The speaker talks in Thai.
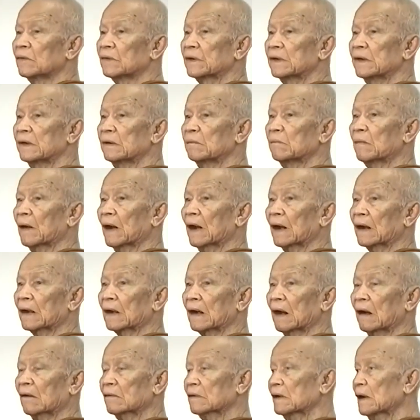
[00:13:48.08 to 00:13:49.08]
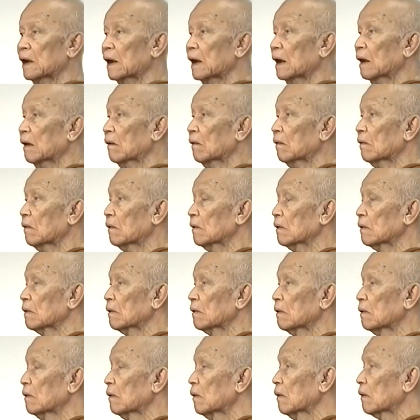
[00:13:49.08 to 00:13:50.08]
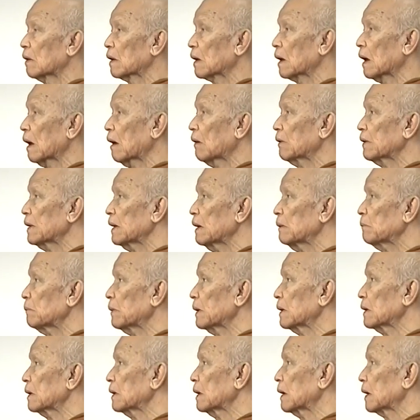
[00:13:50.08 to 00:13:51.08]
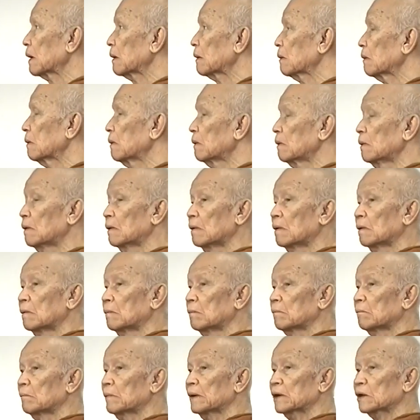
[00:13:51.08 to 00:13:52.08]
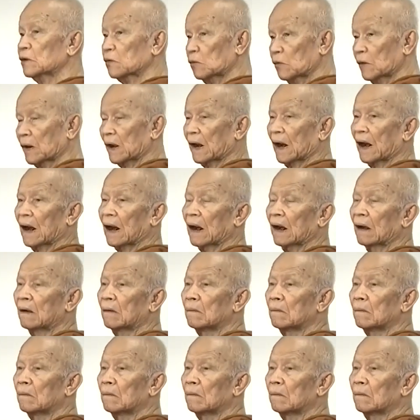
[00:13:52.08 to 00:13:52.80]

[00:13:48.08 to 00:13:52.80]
ที่มาคราวที่แล้วคราวนี้เป็นเดือนมิถุนา